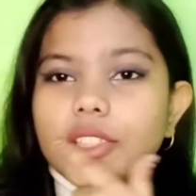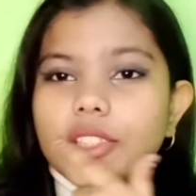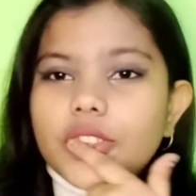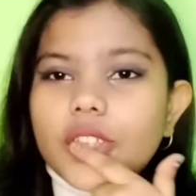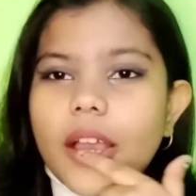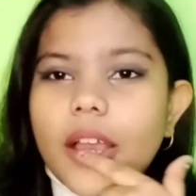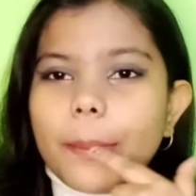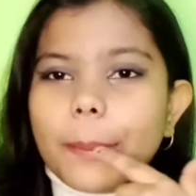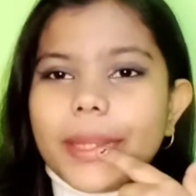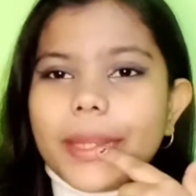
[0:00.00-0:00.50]
जो
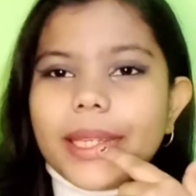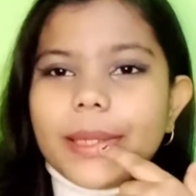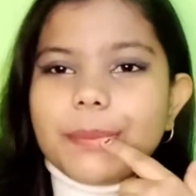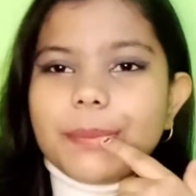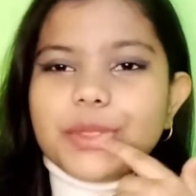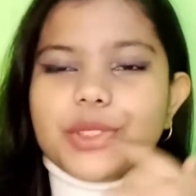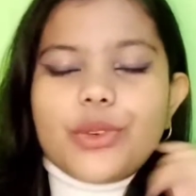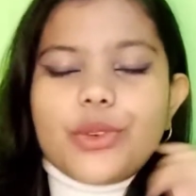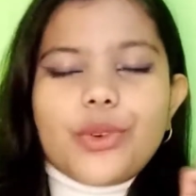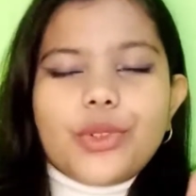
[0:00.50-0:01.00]
आपके
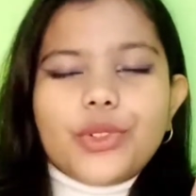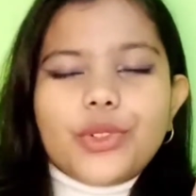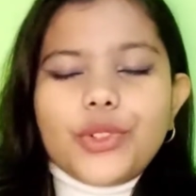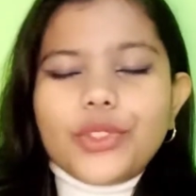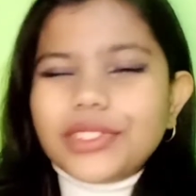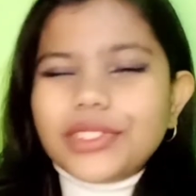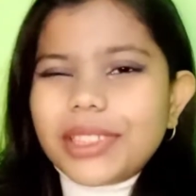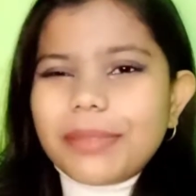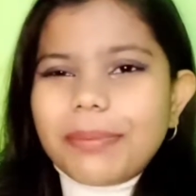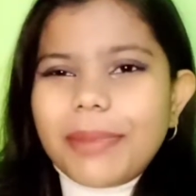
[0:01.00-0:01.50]
लिप्स को
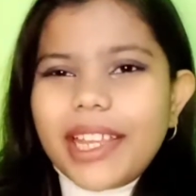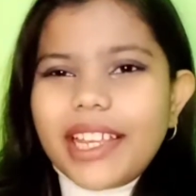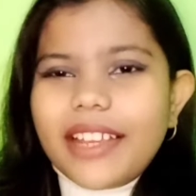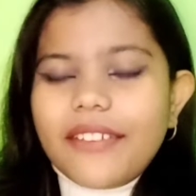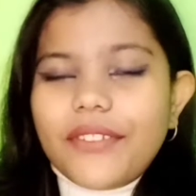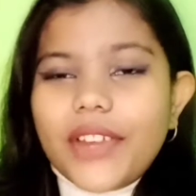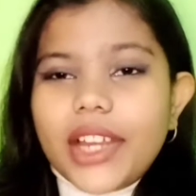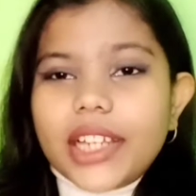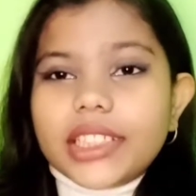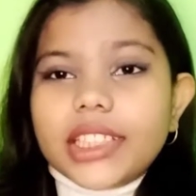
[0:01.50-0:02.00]
रोज़ी पिंक
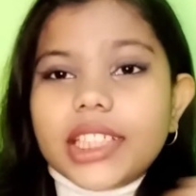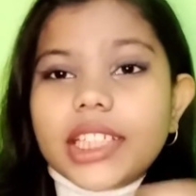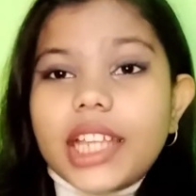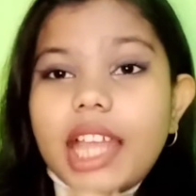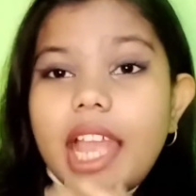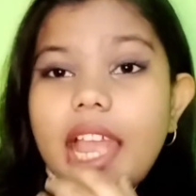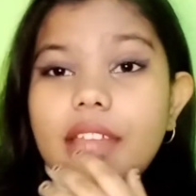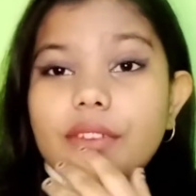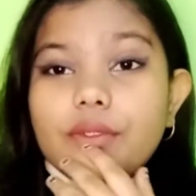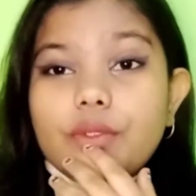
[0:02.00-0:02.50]
इफेक्ट
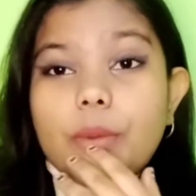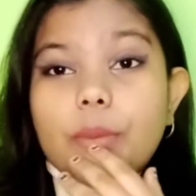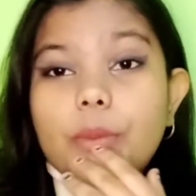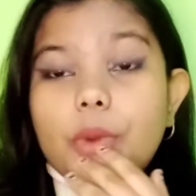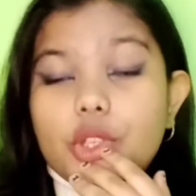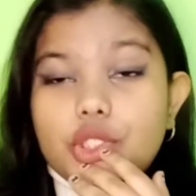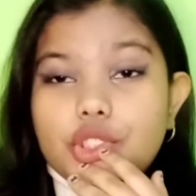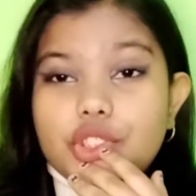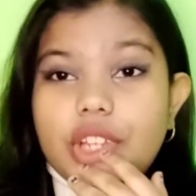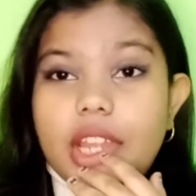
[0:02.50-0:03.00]
देगा एंड वो
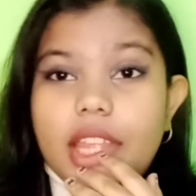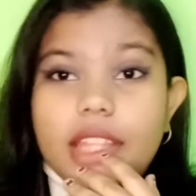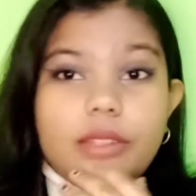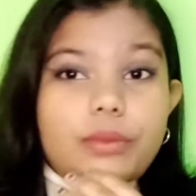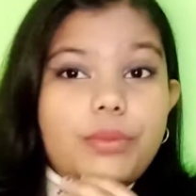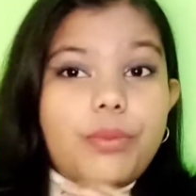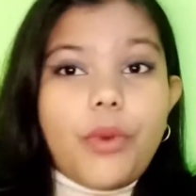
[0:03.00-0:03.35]
मॉइस्चराइज